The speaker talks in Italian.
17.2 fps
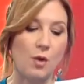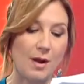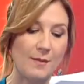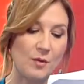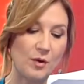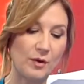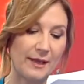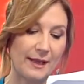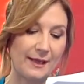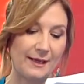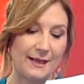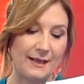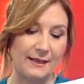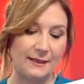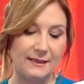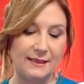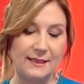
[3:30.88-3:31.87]
L'uomo che a
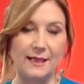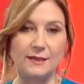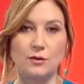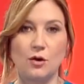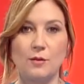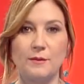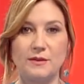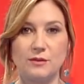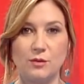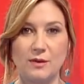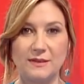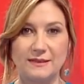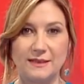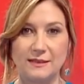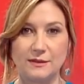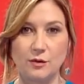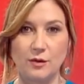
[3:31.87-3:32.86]
lei ha indicato come suo
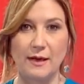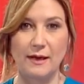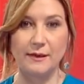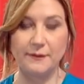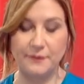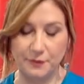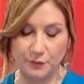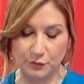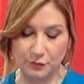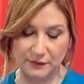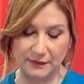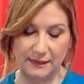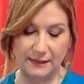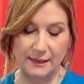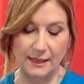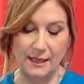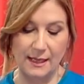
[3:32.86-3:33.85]
assessore ai
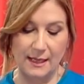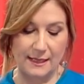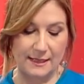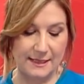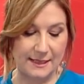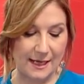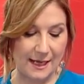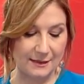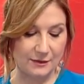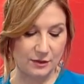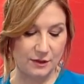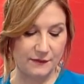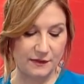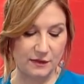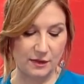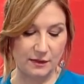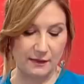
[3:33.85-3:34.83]
rifiuti in caso
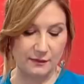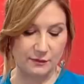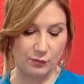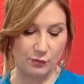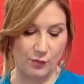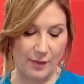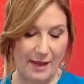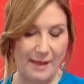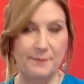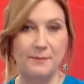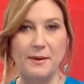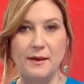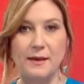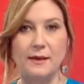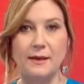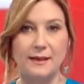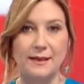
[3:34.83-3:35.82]
di vittoria sul web,
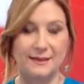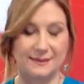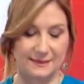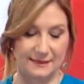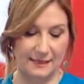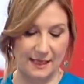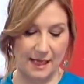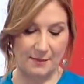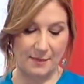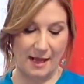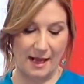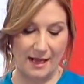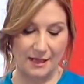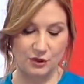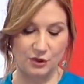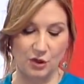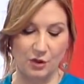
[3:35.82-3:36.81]
eh, si chiama
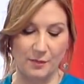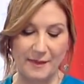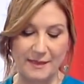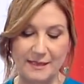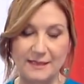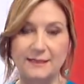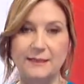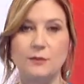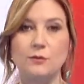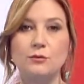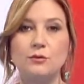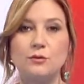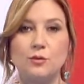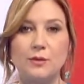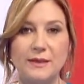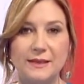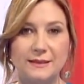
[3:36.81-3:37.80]
Angelo Parisi, in
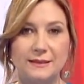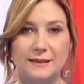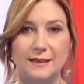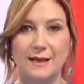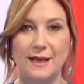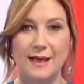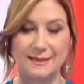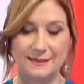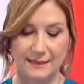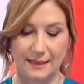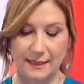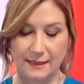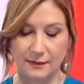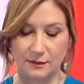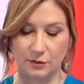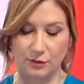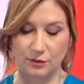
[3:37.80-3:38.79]
un tweet ha
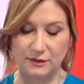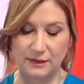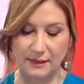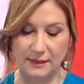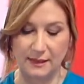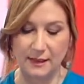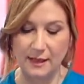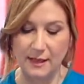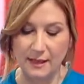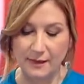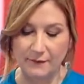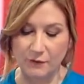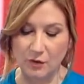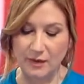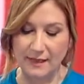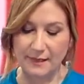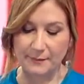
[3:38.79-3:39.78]
scritto di
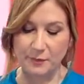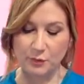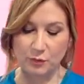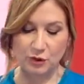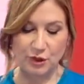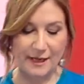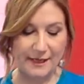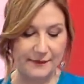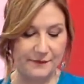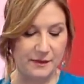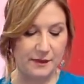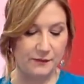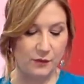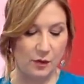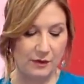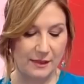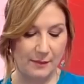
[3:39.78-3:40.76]
voler bruciare
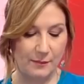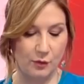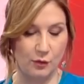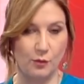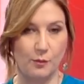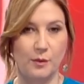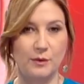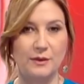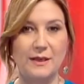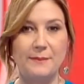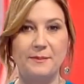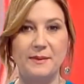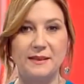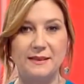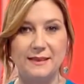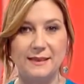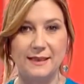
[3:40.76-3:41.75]
vivo il capogruppo del
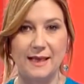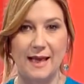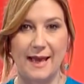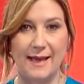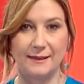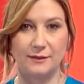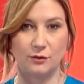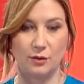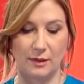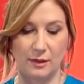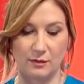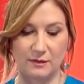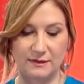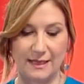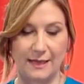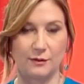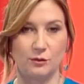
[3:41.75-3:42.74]
PD Ettore
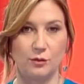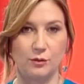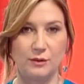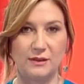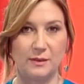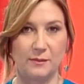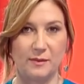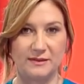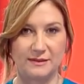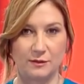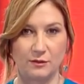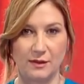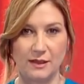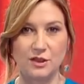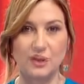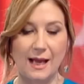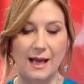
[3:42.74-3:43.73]
Rosato, il tweet è
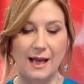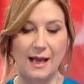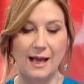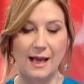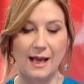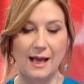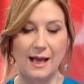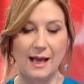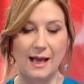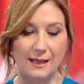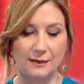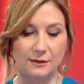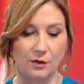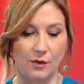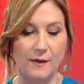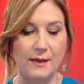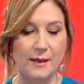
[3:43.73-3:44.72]
stato
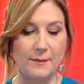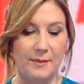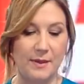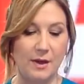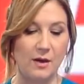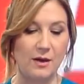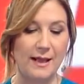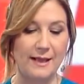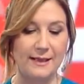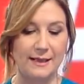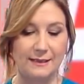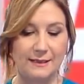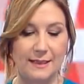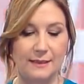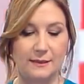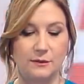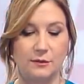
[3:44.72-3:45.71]
cancellato, però lei ha
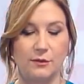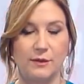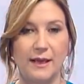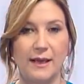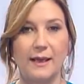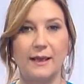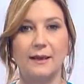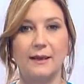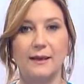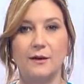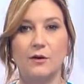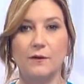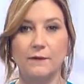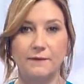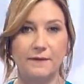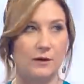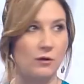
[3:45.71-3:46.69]
detto che eh,
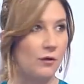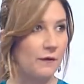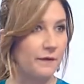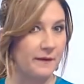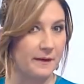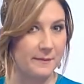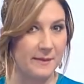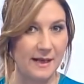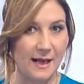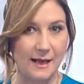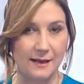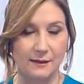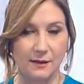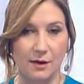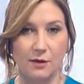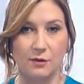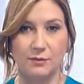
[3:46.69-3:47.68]
confer lo confermerà
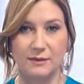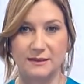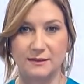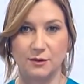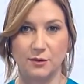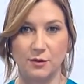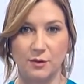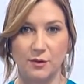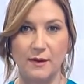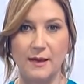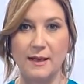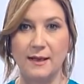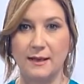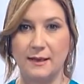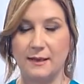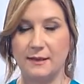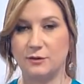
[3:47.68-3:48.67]
no? questo
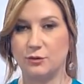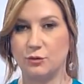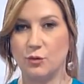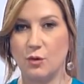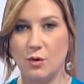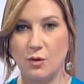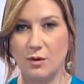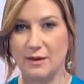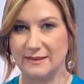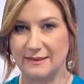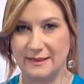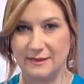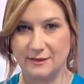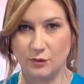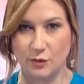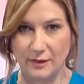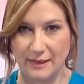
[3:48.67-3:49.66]
eh, suo
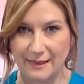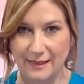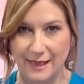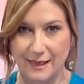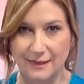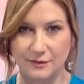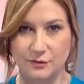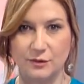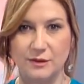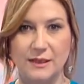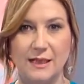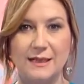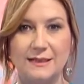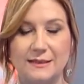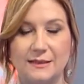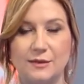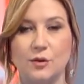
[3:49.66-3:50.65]
assessore in caso di
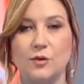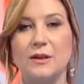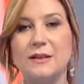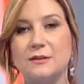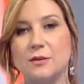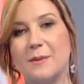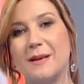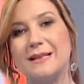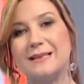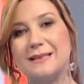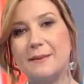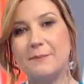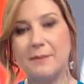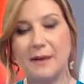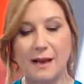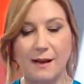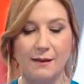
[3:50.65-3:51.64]
elezione. Insomma, le
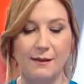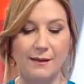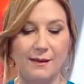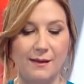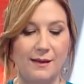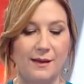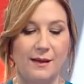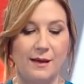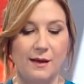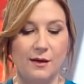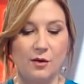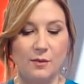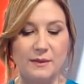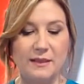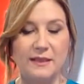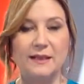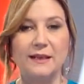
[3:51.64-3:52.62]
sembra come